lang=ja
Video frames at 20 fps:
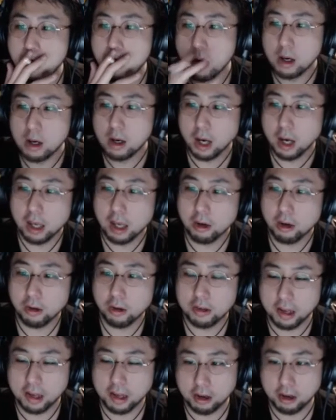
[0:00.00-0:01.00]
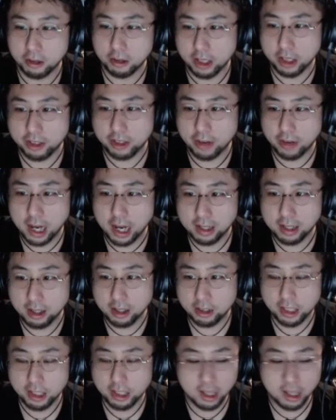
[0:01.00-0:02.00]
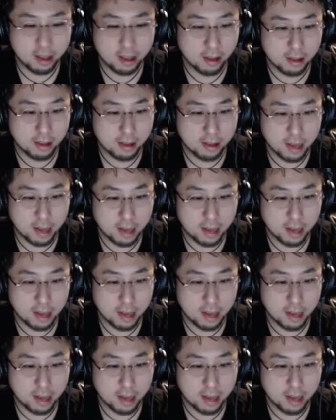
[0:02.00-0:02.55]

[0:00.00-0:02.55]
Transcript: はい、老師さんこんにちは。楽しんでってください。